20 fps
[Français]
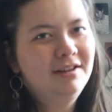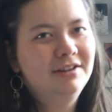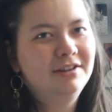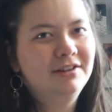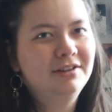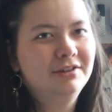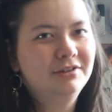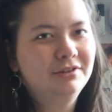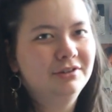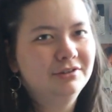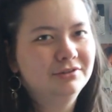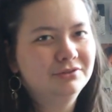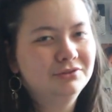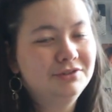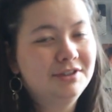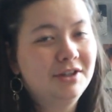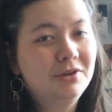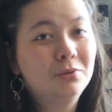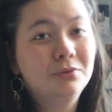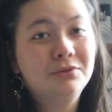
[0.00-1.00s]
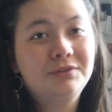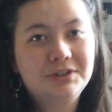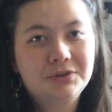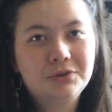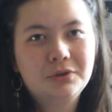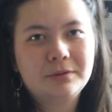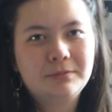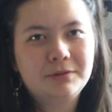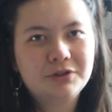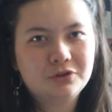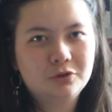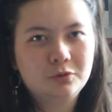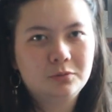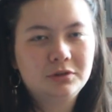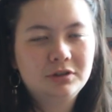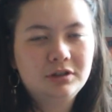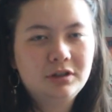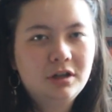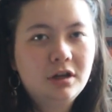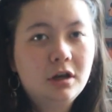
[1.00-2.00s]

Euh, nous allons décorer ma chambre.